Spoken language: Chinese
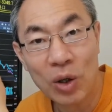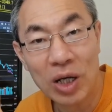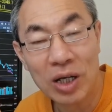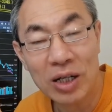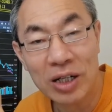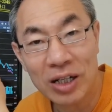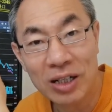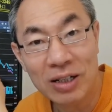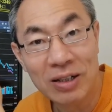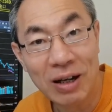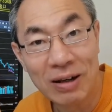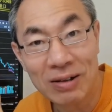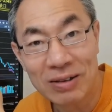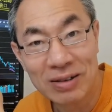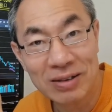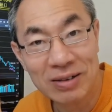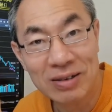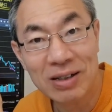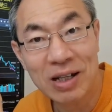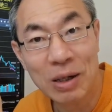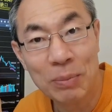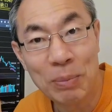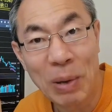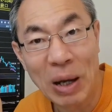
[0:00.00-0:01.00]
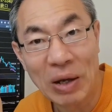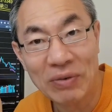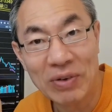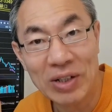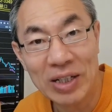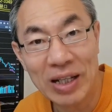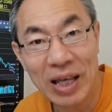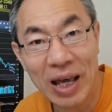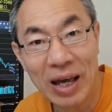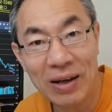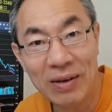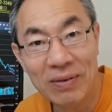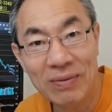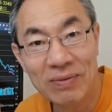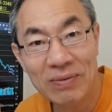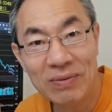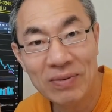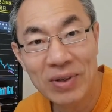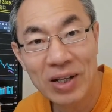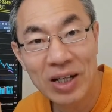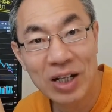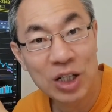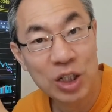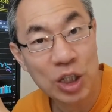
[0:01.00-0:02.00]
了零点四个百分点，
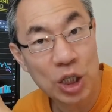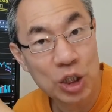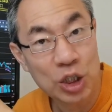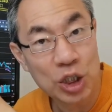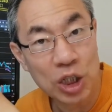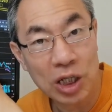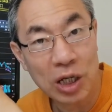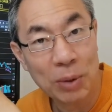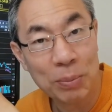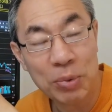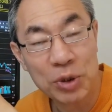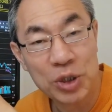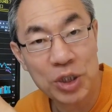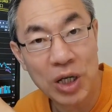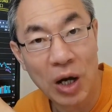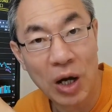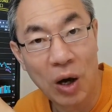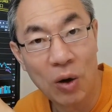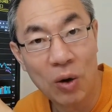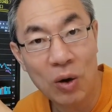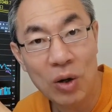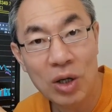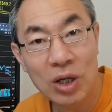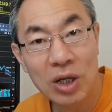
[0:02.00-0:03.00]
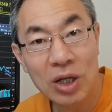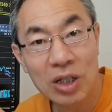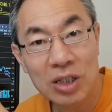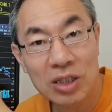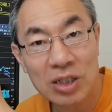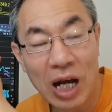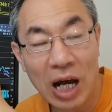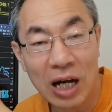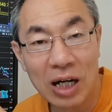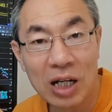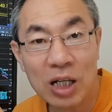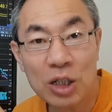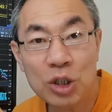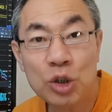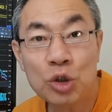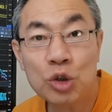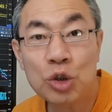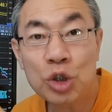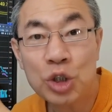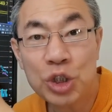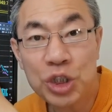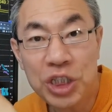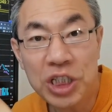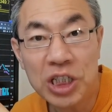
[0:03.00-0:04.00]
那这可不小，涨了就
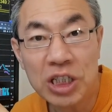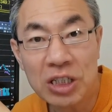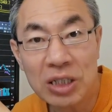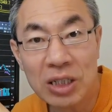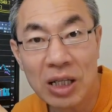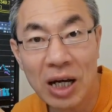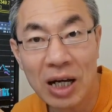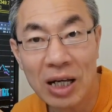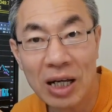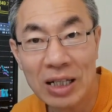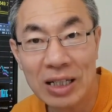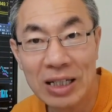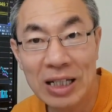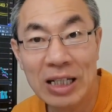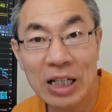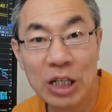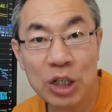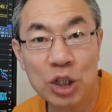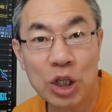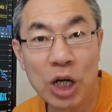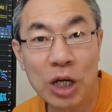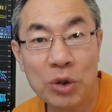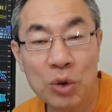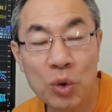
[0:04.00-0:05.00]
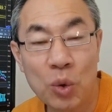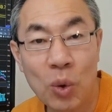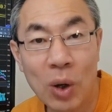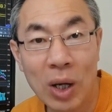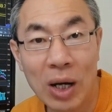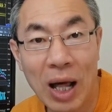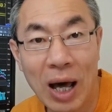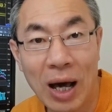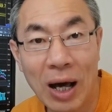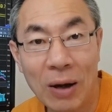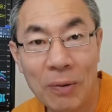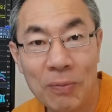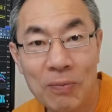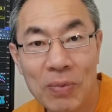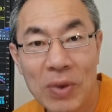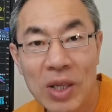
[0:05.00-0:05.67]
是净的也得很多了。